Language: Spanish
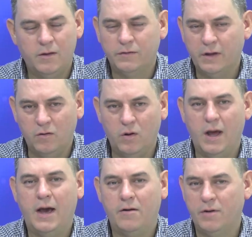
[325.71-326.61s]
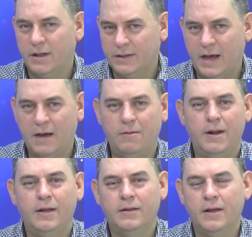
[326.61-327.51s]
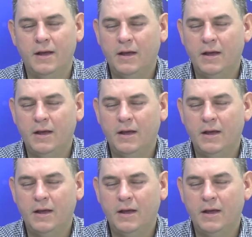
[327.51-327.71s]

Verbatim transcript: celular, una tablet,